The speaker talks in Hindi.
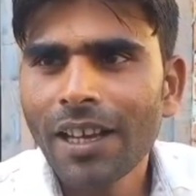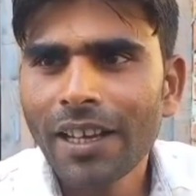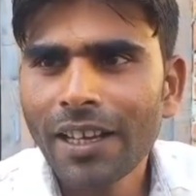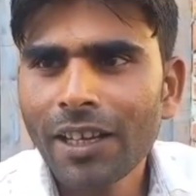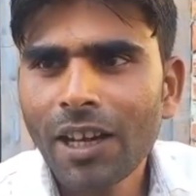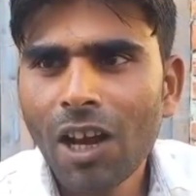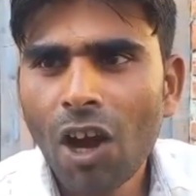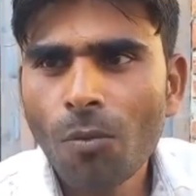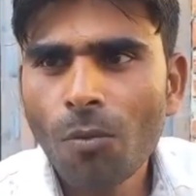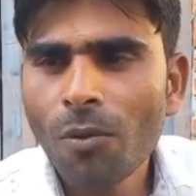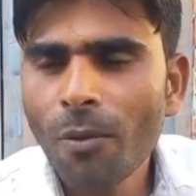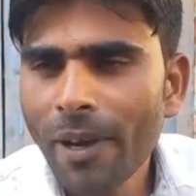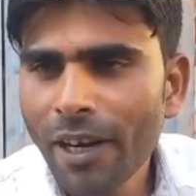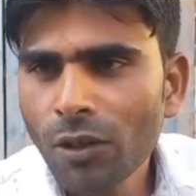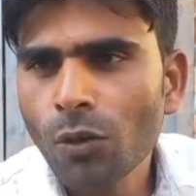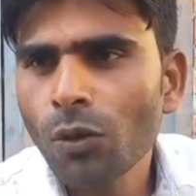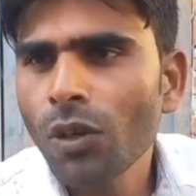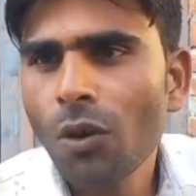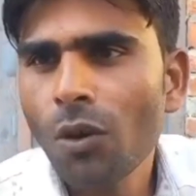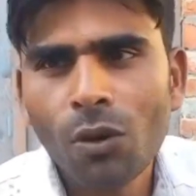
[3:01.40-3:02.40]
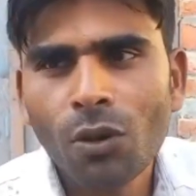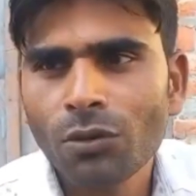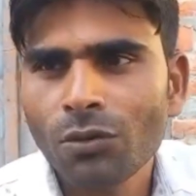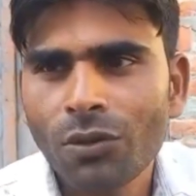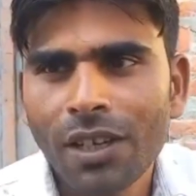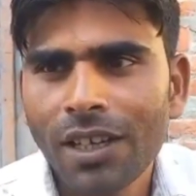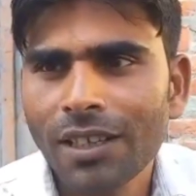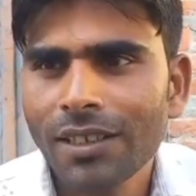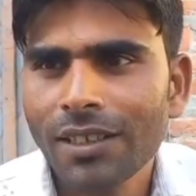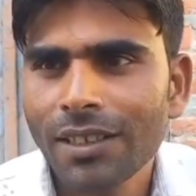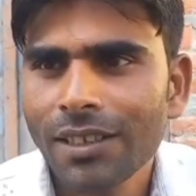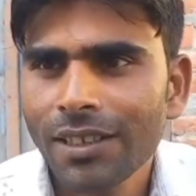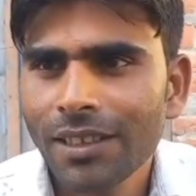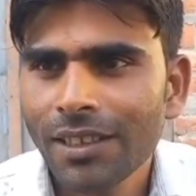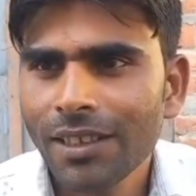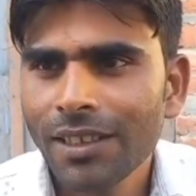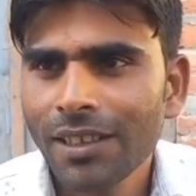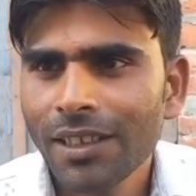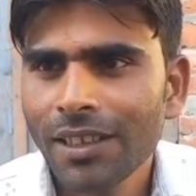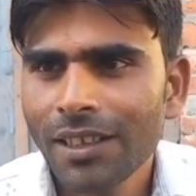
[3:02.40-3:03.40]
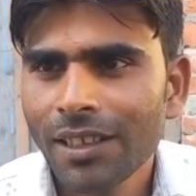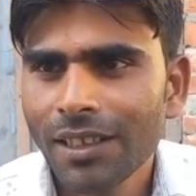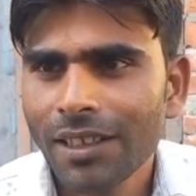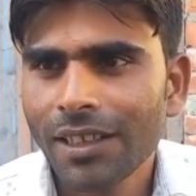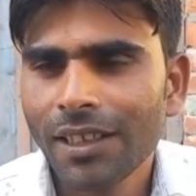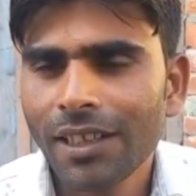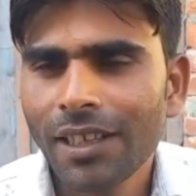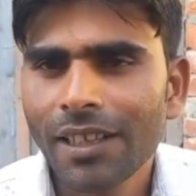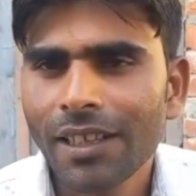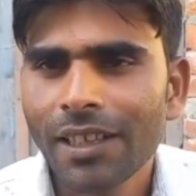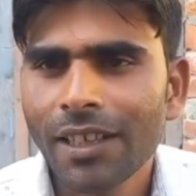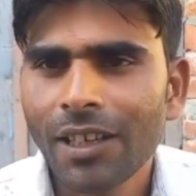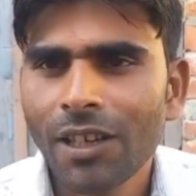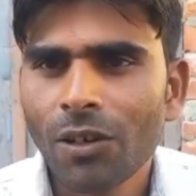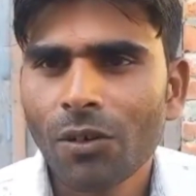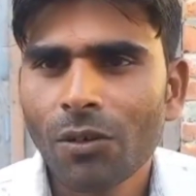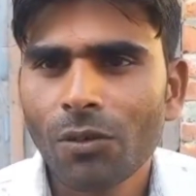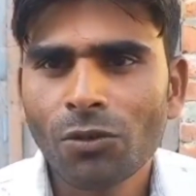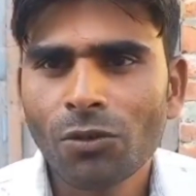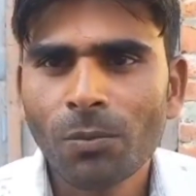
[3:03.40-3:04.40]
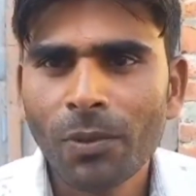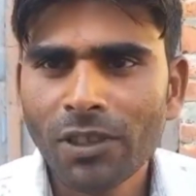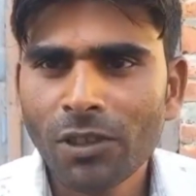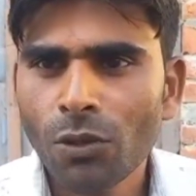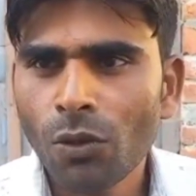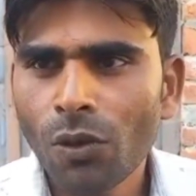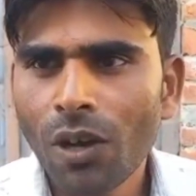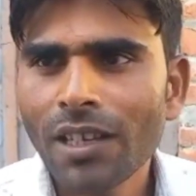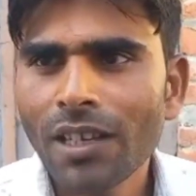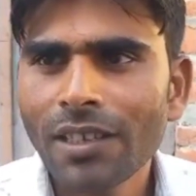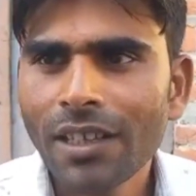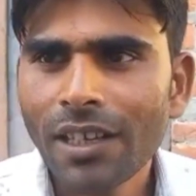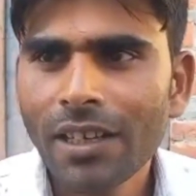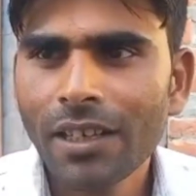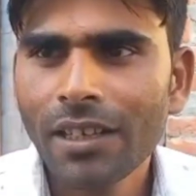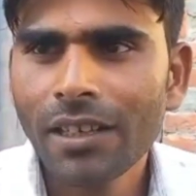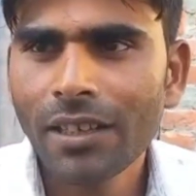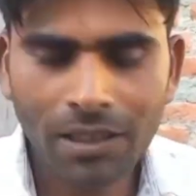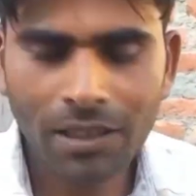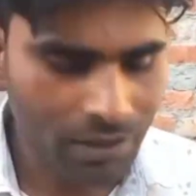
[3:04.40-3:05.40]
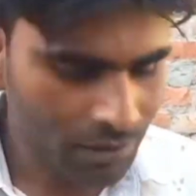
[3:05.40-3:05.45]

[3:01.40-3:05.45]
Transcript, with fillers: जा रहे हैं गाँव में हमारे ढोला हो रहा था रात ठीक है उसमें से लोग आ जा रहे